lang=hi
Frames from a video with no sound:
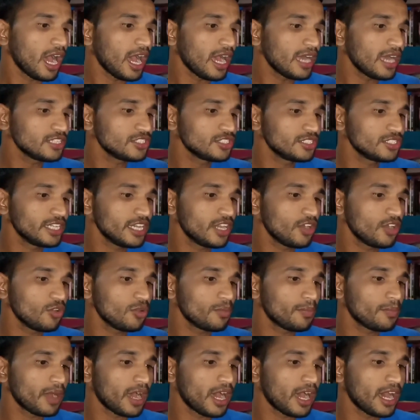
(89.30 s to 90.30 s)
आज यह
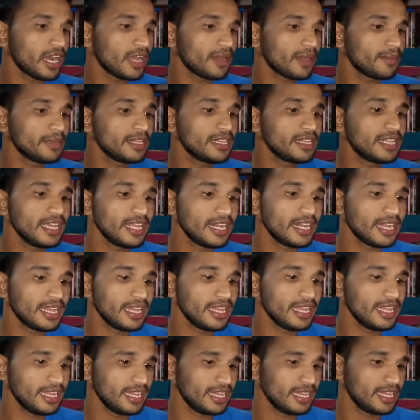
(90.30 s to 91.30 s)
उपहार हमें दे
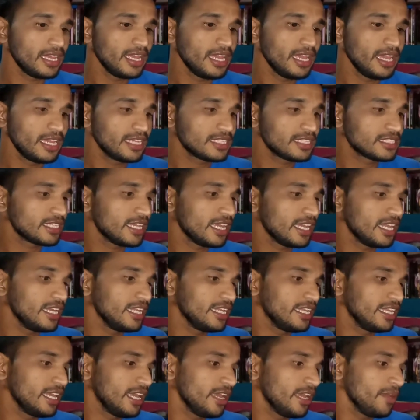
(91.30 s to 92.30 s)
रहे हैं इसके
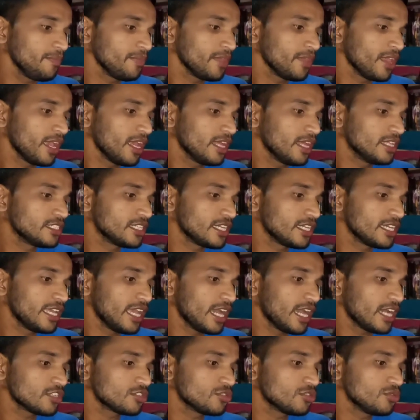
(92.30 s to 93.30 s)
लिए
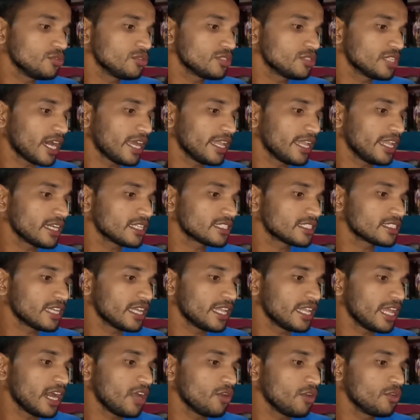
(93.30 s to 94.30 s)
जिज्ञासु साधक
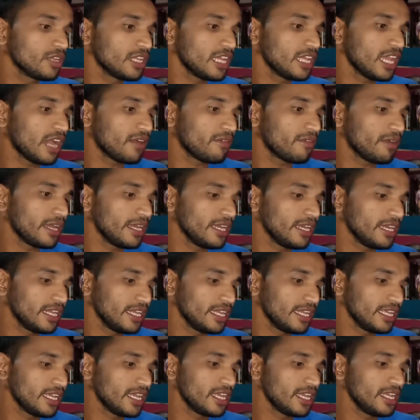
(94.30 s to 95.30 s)
सदा उनके आभारी
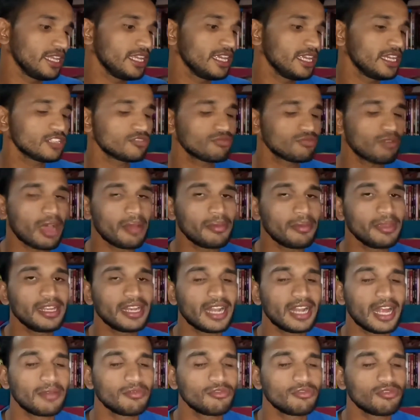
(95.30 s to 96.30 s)
रहेंगे ये स्वामी
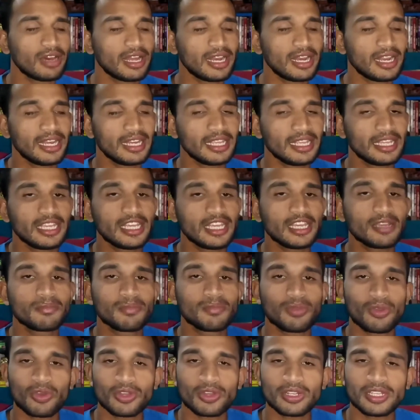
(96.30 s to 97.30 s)
राम द्वारा लिखी एक
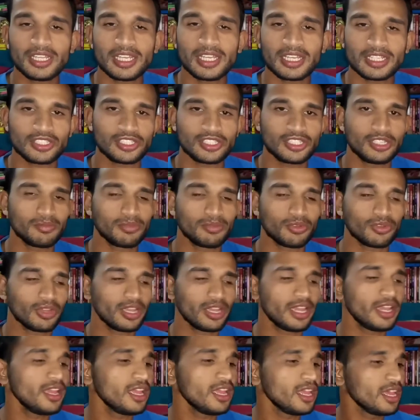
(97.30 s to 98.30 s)
बहुत ही अच्छी बुक
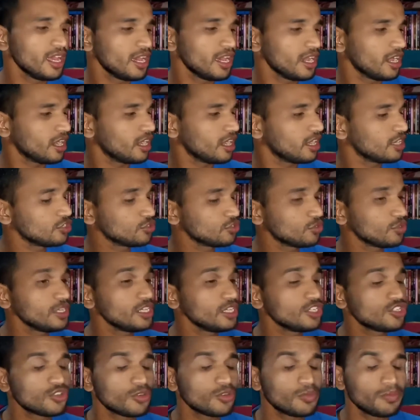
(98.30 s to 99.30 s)
है जो
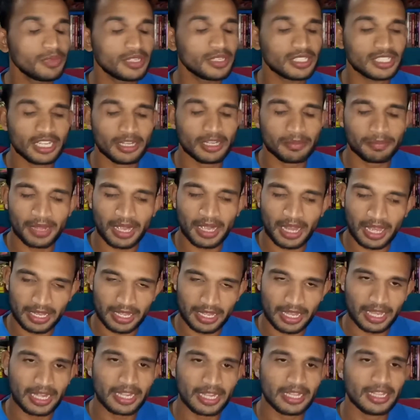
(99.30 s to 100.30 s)
ईशोपनिषद पर
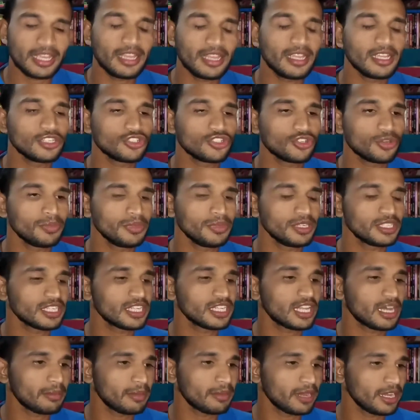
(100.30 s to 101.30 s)
आधारित है
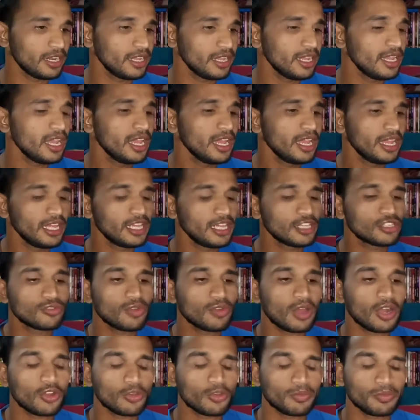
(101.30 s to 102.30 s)
ईशोपनिषद हमारे
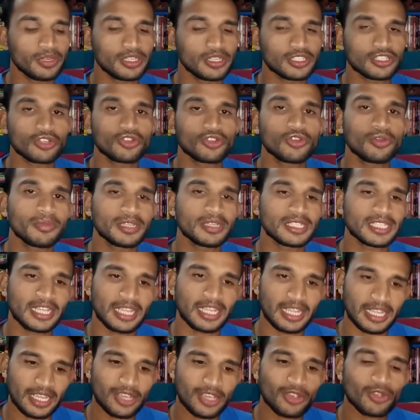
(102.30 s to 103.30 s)
108 उपनिषदों में से
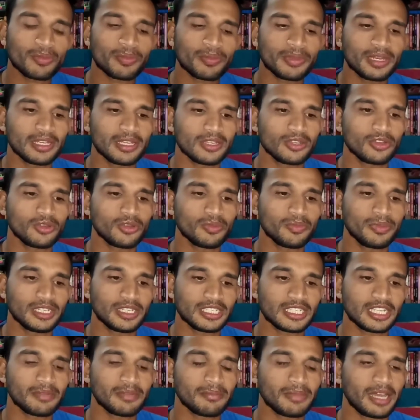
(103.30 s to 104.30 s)
एक
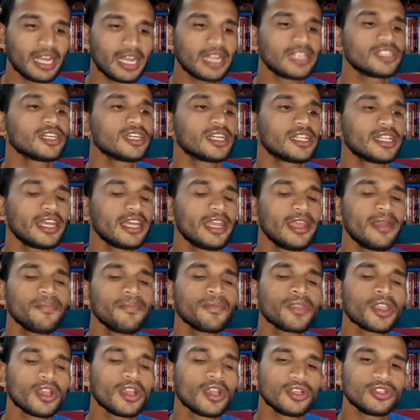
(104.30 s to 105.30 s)
उपनिषद माना जाता है
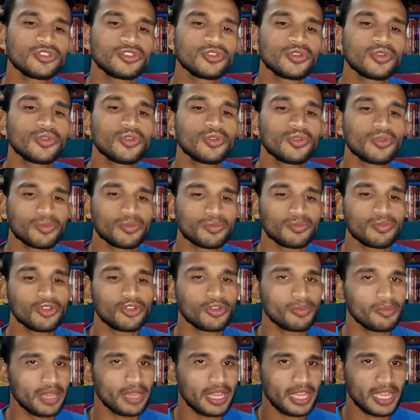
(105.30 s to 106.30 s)
जो
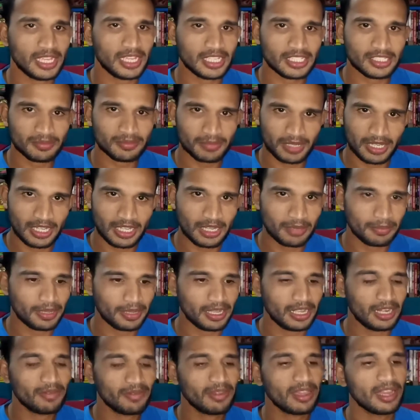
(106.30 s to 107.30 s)
बुक मैं इस महीने
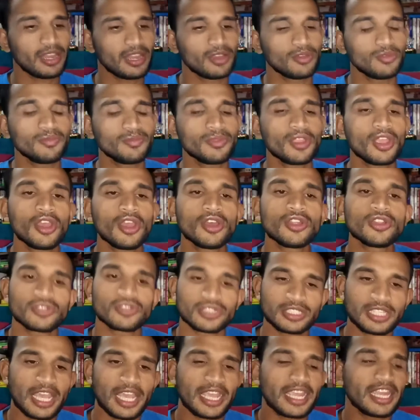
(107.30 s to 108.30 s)
पढ़ने वाला हूँ तो
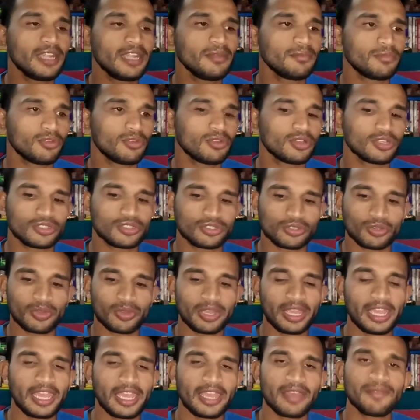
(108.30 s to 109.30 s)
सेकंड बुक जो
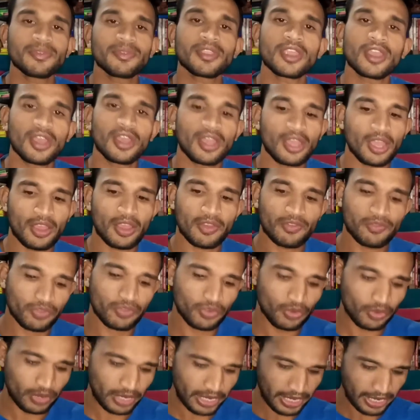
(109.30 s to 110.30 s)
है
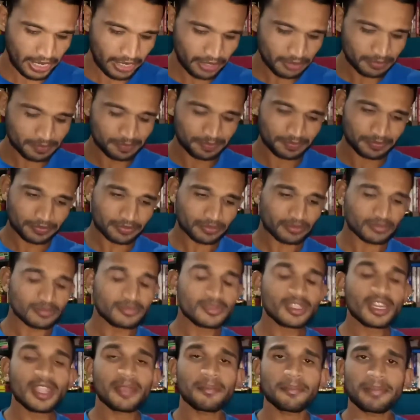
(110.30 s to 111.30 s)
वो है
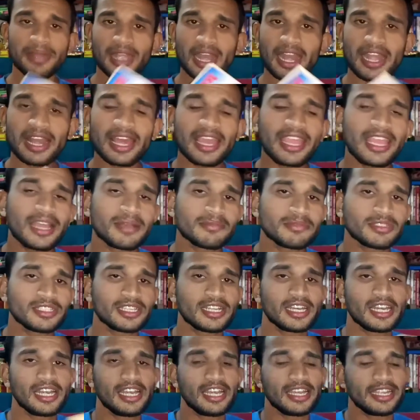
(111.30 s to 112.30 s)
प्राणायाम से
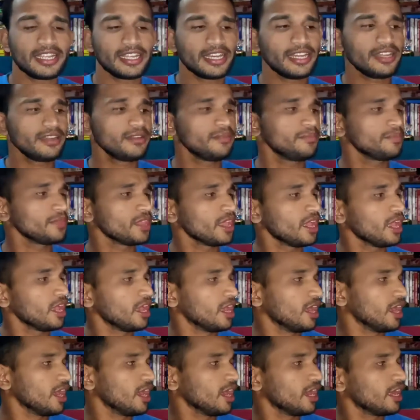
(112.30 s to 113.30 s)
रिलेटेड
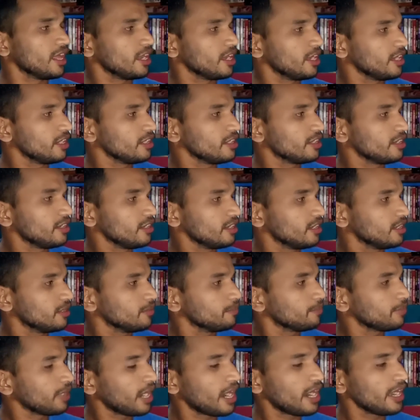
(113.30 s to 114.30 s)

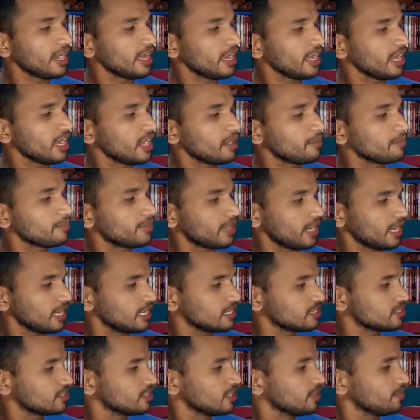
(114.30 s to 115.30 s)
प्राणायाम
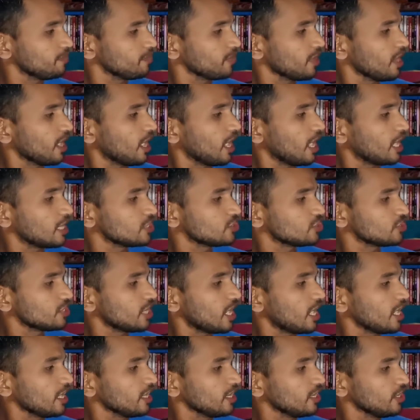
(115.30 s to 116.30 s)
रहस्य
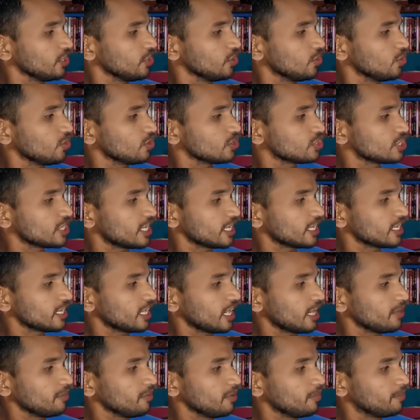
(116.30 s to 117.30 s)
अष्टांग योग
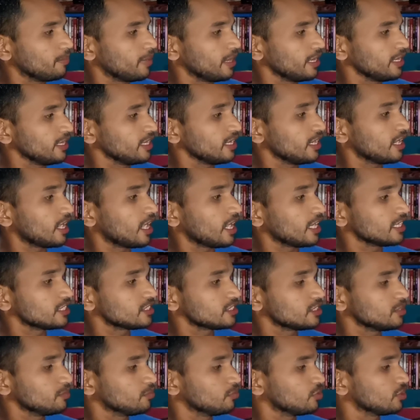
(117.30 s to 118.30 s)
षटकर्म बंद
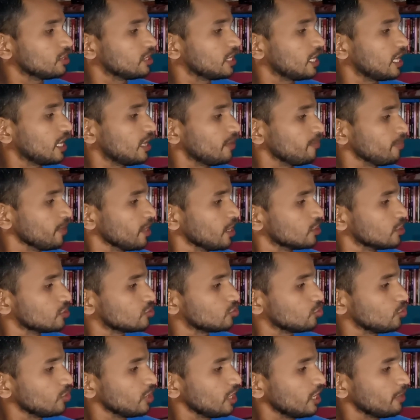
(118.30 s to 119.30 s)
हस्त मुद्रा
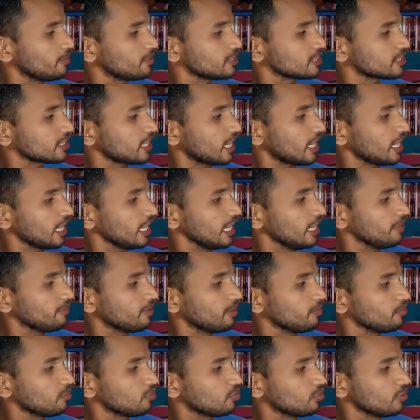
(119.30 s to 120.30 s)
सूर्य नमस्कार
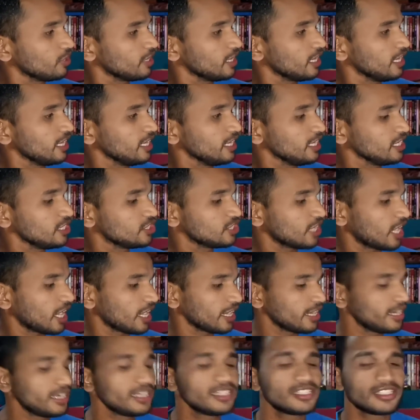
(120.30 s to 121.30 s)
एवं कुंडलिनी
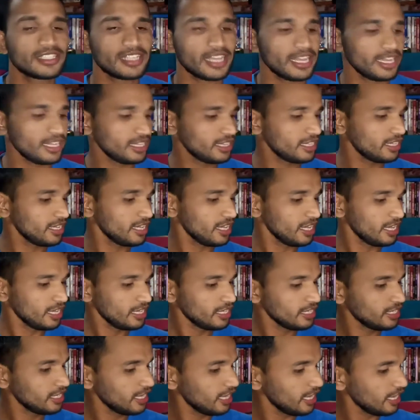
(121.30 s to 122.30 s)
जागरण सहित
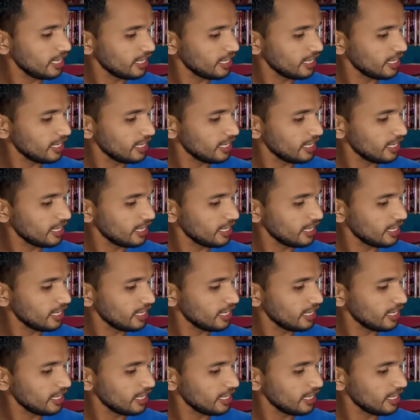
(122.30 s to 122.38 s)
ये